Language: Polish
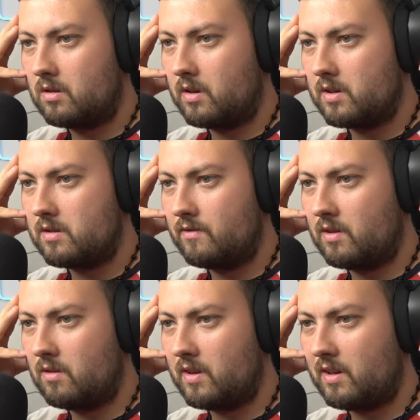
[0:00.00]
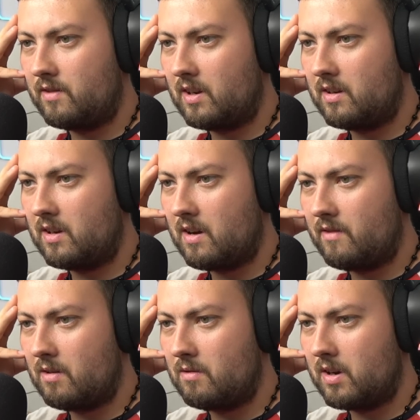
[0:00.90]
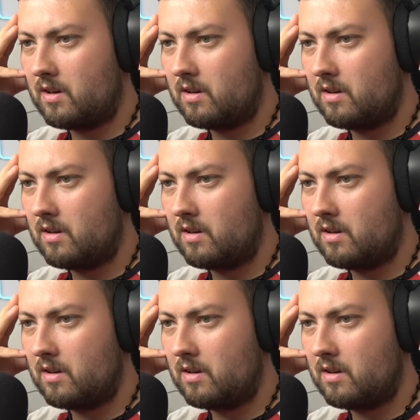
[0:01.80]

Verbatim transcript: to jest? Wygląda jak wielki kawałek